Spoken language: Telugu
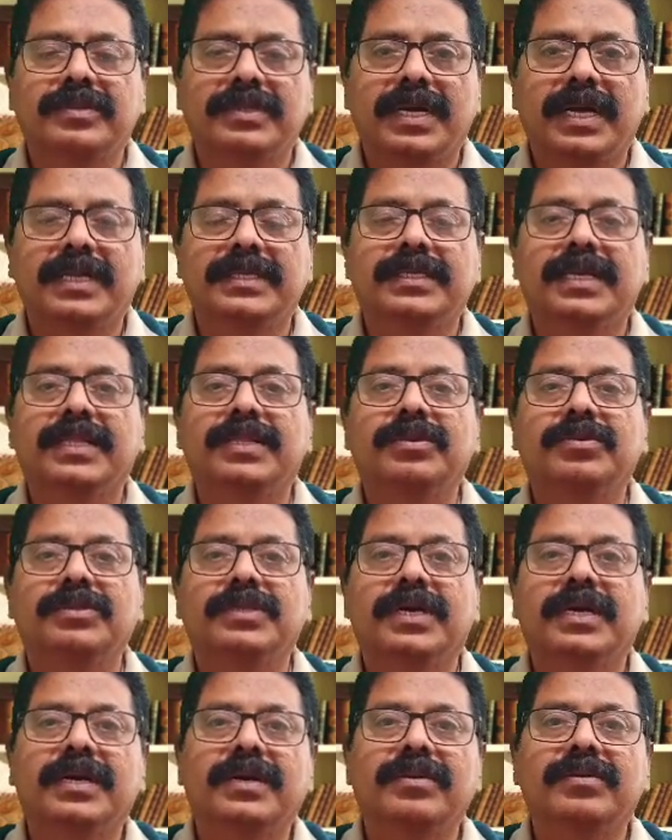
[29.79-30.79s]
చాలా
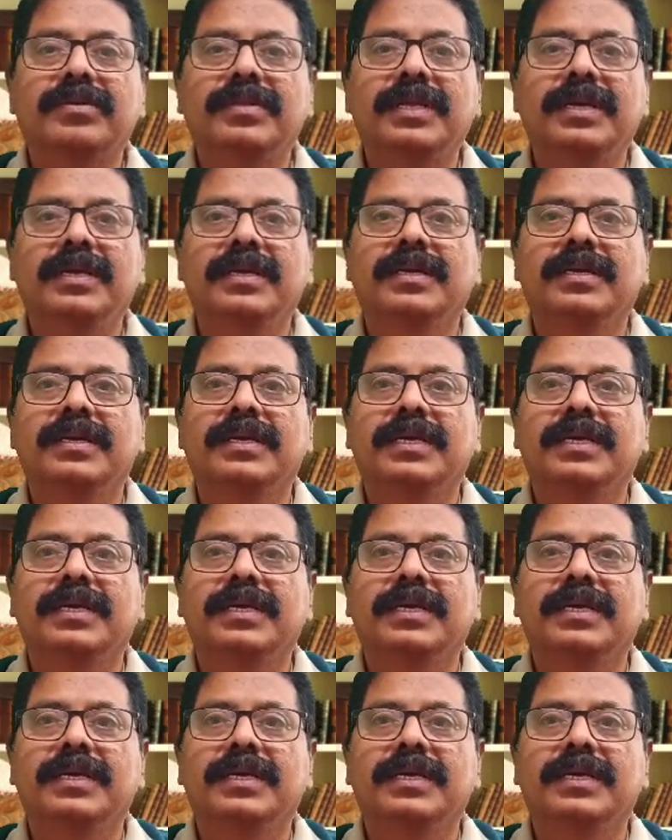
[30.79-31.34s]
సంతోషంగా ఉంది